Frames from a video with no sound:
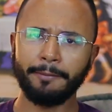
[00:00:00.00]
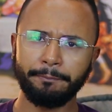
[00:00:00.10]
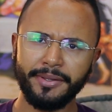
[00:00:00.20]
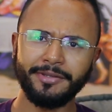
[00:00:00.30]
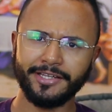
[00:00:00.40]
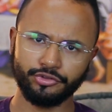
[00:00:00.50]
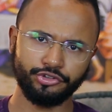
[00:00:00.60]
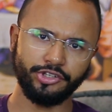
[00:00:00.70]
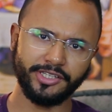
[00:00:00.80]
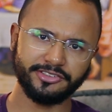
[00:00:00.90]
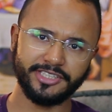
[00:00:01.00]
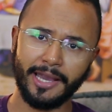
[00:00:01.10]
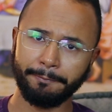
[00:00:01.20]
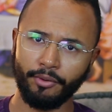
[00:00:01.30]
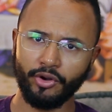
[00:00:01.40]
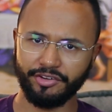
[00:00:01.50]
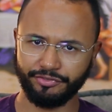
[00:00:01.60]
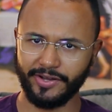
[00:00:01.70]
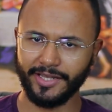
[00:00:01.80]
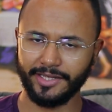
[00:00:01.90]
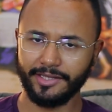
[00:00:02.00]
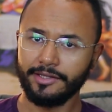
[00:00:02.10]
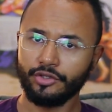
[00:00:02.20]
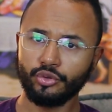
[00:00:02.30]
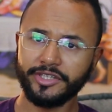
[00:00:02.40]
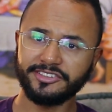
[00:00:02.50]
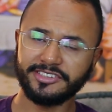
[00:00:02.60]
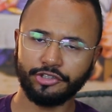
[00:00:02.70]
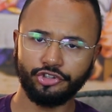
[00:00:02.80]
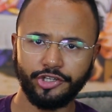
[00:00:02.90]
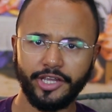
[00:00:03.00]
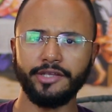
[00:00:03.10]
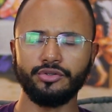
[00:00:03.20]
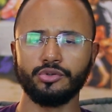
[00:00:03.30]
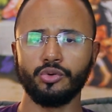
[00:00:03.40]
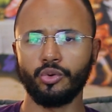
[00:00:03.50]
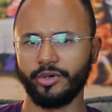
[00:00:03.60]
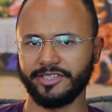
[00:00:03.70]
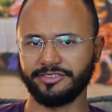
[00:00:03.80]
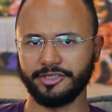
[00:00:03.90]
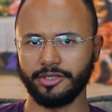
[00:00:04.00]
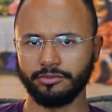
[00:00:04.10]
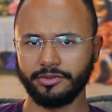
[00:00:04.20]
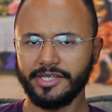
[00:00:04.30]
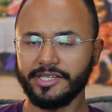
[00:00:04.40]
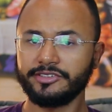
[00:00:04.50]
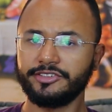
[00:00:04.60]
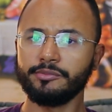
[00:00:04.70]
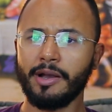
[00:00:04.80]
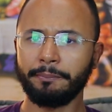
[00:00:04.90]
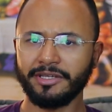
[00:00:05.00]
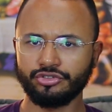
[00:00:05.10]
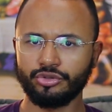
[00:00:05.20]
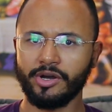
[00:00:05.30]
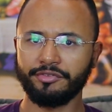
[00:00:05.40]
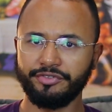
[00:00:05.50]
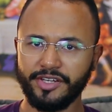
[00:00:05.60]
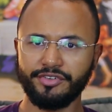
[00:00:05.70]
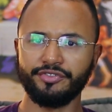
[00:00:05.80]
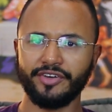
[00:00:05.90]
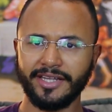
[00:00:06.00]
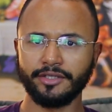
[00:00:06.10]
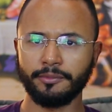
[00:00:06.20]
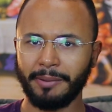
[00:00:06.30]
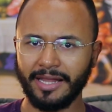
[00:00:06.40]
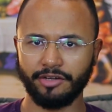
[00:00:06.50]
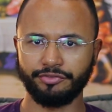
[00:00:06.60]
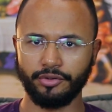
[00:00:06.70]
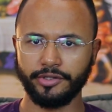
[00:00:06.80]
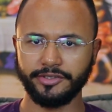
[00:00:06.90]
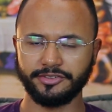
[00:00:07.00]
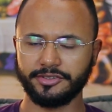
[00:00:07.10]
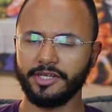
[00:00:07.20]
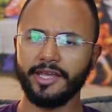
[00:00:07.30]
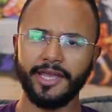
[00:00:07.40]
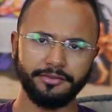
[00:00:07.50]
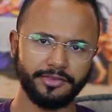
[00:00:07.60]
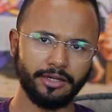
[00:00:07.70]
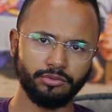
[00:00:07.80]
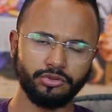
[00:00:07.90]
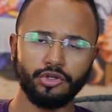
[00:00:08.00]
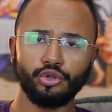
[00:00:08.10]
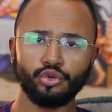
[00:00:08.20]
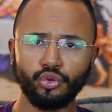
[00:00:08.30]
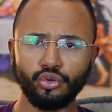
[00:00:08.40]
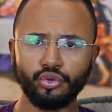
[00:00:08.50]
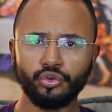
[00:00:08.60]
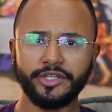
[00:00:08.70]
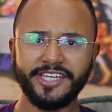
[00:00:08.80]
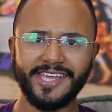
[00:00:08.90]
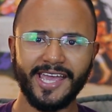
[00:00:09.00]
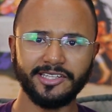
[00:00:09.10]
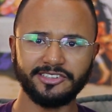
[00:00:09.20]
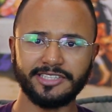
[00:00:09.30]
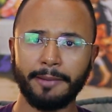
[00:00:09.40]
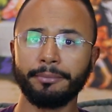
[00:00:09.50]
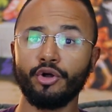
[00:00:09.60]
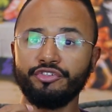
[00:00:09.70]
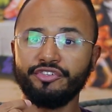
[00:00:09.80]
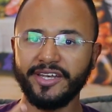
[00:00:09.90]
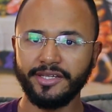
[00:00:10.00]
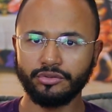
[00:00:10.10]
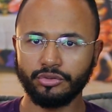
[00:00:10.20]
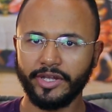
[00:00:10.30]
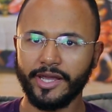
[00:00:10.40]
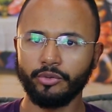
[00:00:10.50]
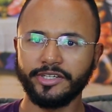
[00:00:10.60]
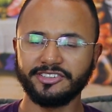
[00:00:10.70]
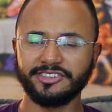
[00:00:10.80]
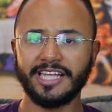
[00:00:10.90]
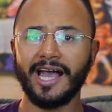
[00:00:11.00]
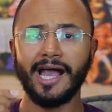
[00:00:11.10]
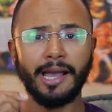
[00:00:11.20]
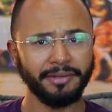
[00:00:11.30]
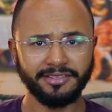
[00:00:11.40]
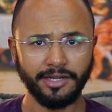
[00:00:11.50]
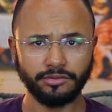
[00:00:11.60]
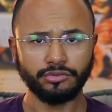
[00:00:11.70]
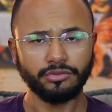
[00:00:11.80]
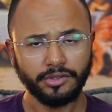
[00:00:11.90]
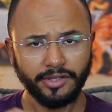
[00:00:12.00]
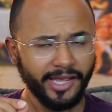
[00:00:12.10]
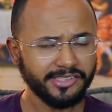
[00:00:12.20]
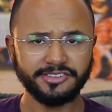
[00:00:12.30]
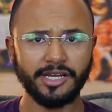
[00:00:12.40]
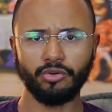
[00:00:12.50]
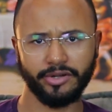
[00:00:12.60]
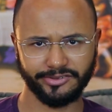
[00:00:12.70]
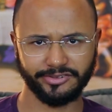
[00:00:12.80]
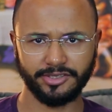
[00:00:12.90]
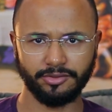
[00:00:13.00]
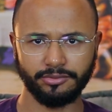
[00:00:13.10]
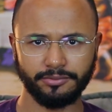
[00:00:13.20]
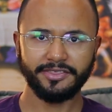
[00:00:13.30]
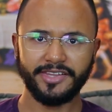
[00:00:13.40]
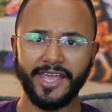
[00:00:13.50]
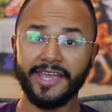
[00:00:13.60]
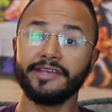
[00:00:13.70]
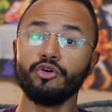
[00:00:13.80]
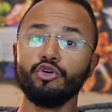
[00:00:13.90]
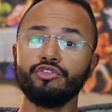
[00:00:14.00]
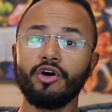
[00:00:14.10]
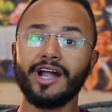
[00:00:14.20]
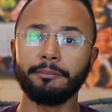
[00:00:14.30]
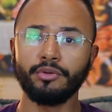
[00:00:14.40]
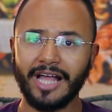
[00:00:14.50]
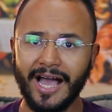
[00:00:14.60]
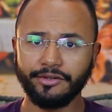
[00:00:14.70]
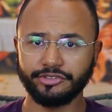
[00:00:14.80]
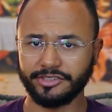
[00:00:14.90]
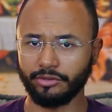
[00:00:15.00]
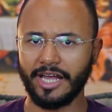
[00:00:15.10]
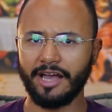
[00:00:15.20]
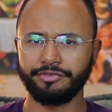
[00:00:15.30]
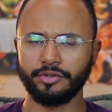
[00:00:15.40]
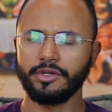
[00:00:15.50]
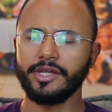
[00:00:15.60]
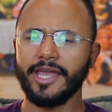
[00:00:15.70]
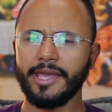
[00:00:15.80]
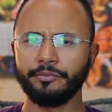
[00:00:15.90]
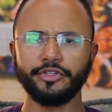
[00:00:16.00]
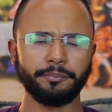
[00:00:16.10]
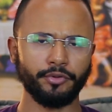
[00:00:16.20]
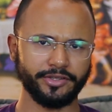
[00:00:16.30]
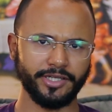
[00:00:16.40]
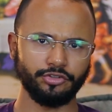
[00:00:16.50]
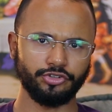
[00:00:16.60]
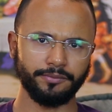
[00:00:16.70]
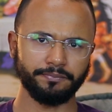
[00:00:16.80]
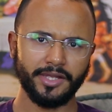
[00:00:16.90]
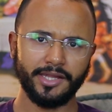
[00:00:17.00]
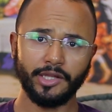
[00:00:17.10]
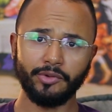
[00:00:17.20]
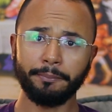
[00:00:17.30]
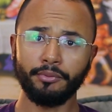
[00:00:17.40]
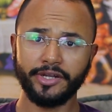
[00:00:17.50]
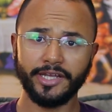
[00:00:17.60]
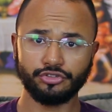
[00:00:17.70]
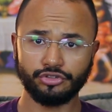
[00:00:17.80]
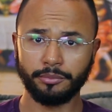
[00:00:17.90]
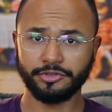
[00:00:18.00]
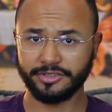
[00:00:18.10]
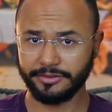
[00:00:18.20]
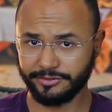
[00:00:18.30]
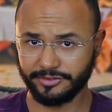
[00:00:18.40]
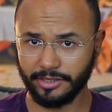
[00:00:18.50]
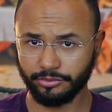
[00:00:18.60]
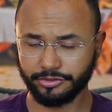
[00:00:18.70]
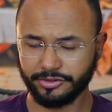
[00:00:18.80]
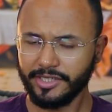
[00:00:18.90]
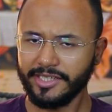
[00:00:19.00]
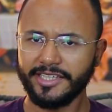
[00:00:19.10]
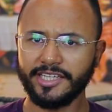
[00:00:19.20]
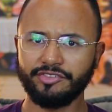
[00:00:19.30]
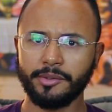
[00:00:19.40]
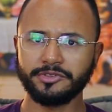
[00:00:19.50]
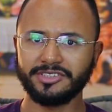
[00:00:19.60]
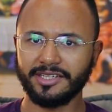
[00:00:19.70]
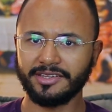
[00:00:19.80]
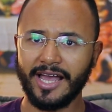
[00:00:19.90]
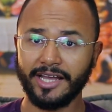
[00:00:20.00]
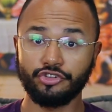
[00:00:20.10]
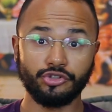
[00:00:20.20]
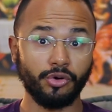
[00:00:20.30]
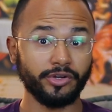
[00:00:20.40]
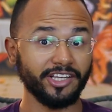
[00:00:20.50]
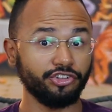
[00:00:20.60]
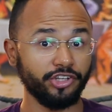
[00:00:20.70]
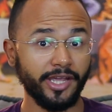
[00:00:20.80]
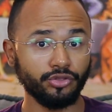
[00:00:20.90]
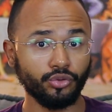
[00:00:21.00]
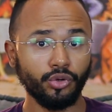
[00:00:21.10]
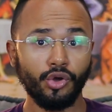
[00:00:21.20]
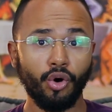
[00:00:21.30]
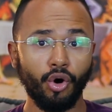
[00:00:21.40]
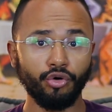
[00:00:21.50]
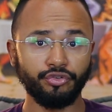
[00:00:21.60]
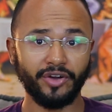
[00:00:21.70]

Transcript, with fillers: A Bíblia nos diz que a boca fala do que está cheio o coração. Se uma pessoa vive falando palavrões, então tudo o que ela está proferindo é o que está habitando em seu coração. Ter um vocabulário saudável é muito importante. Não é porque somos cristãos que devemos andar de qualquer jeito ou